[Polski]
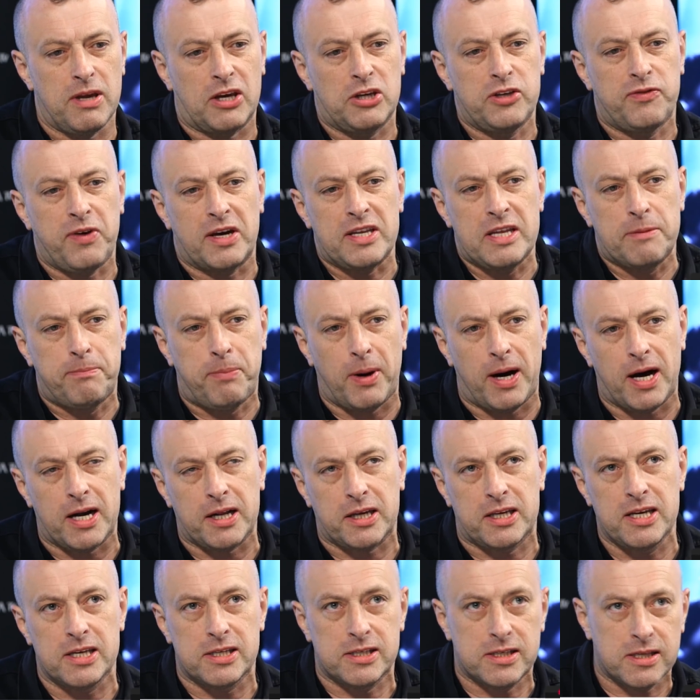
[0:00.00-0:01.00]
jakiś fajny
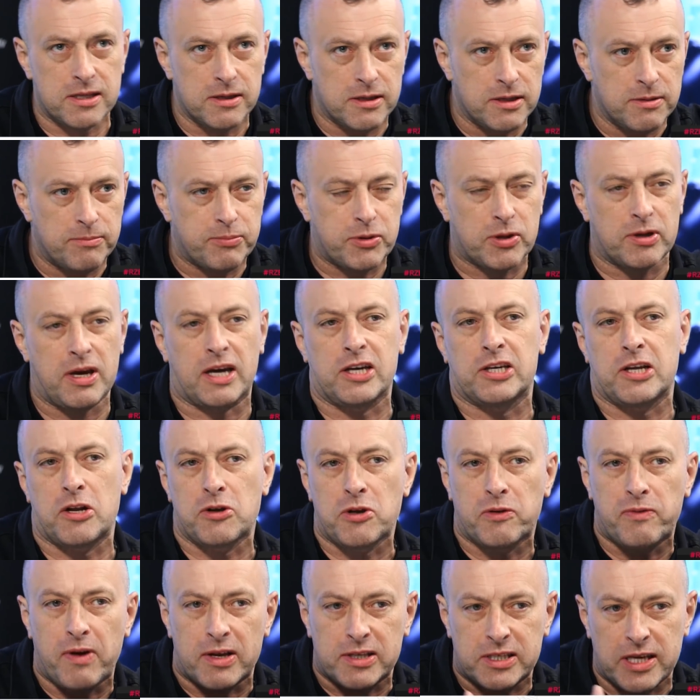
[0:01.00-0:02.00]
park, jest y,
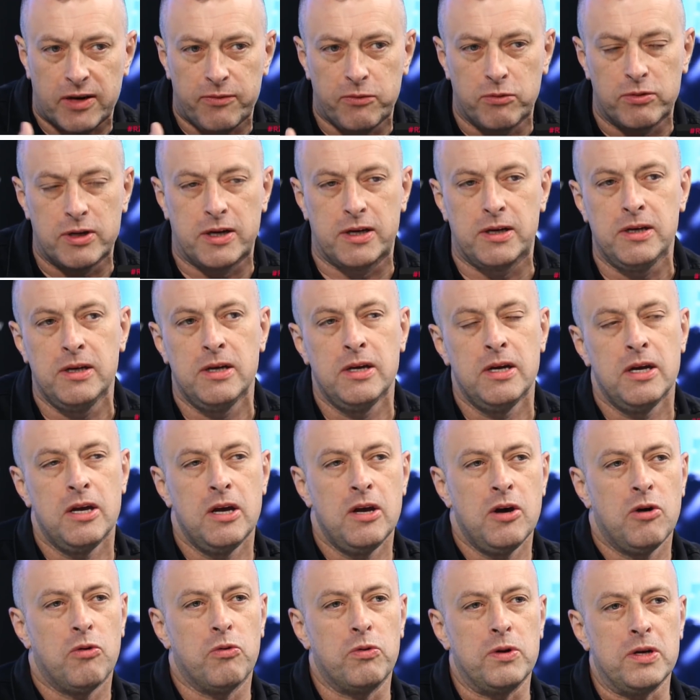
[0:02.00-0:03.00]
jakaś renowacja w ogóle
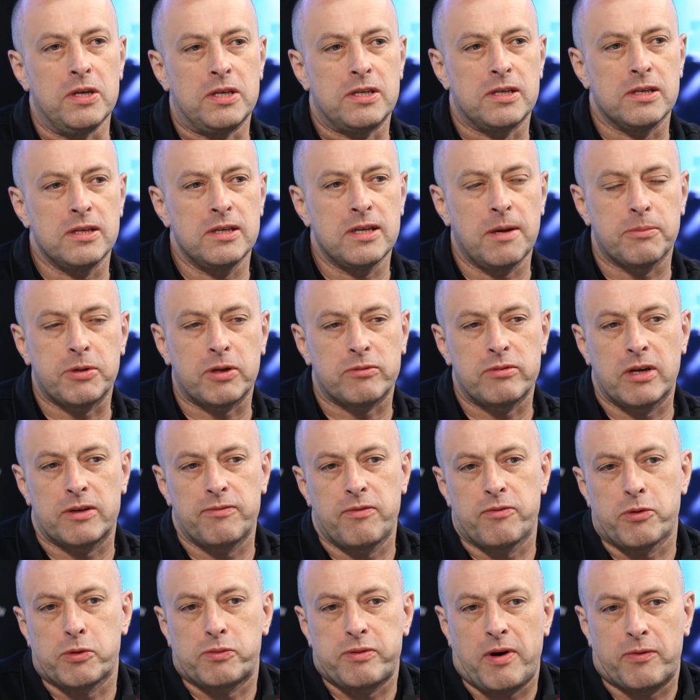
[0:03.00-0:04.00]
ulicy. Na
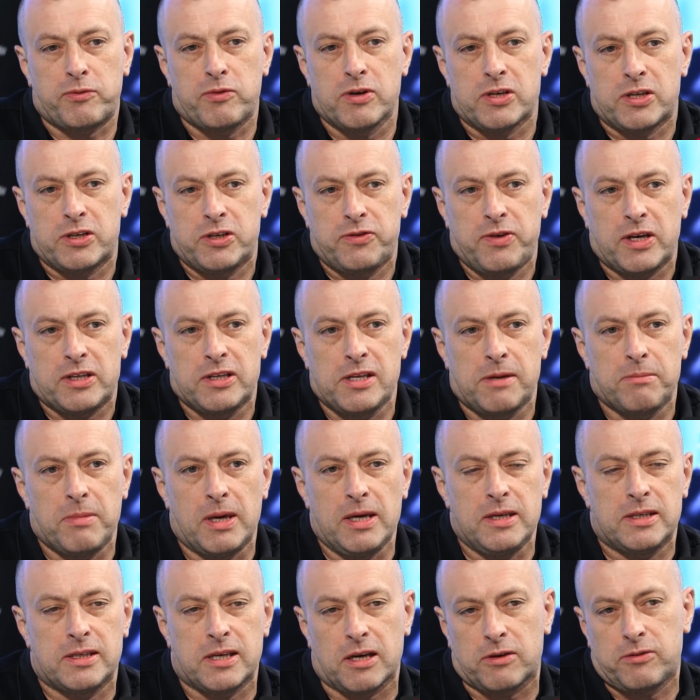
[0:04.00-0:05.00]
przykład w Wrocławku jest
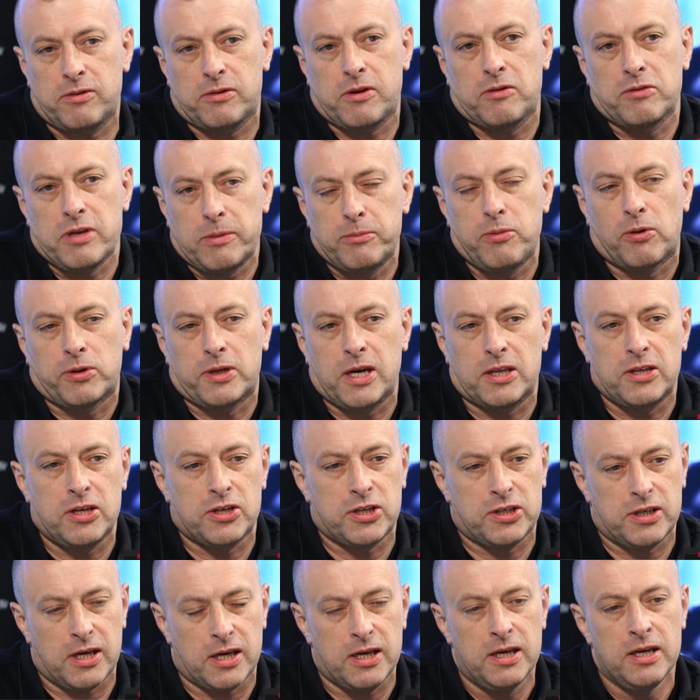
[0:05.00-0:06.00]
świetne miejsce, które nie było
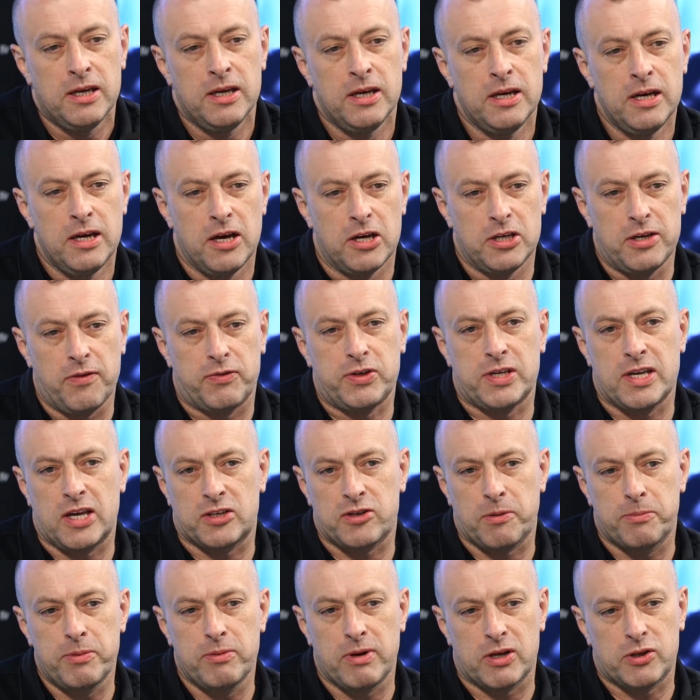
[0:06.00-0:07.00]
kiedyś, gdzie
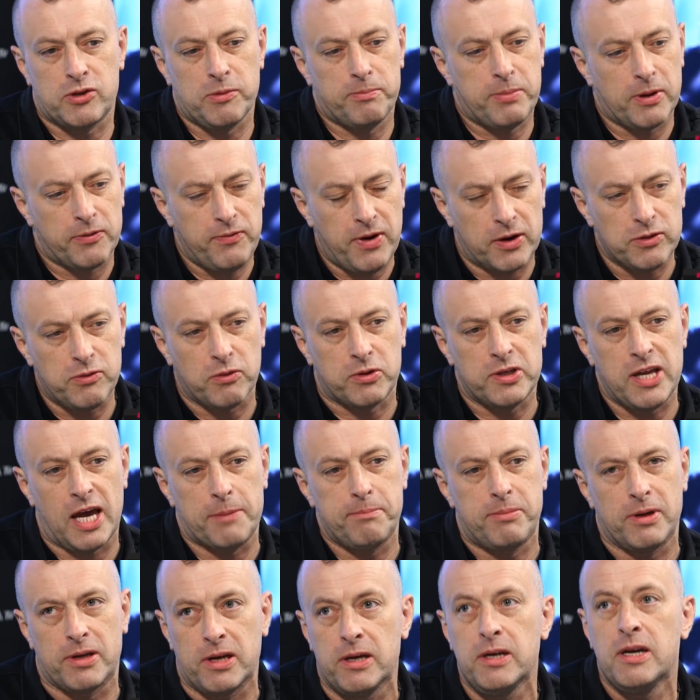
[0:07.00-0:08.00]
dziewczyna zrobiła super fajną
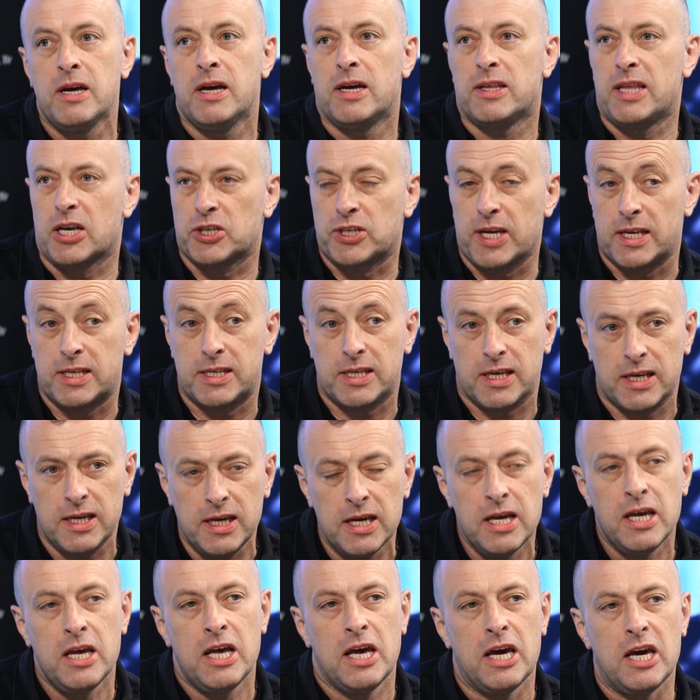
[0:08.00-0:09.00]
knajpę na
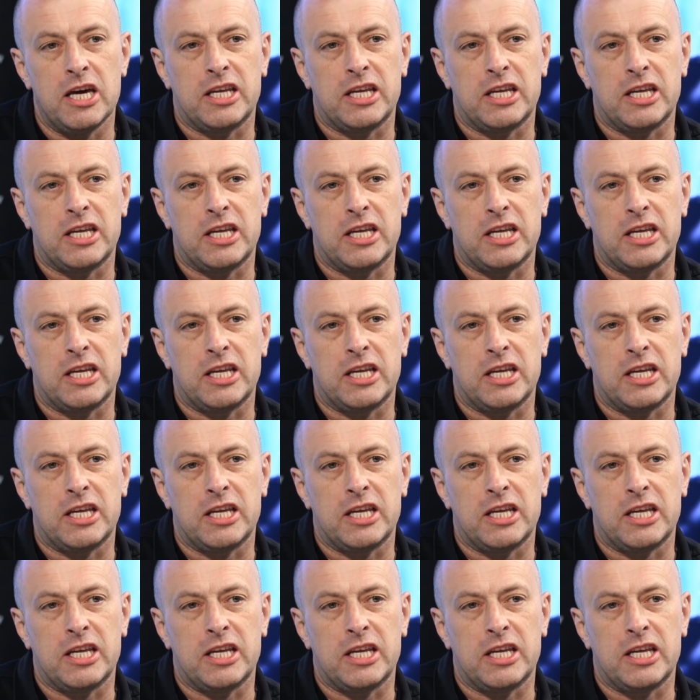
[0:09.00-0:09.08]
rzece.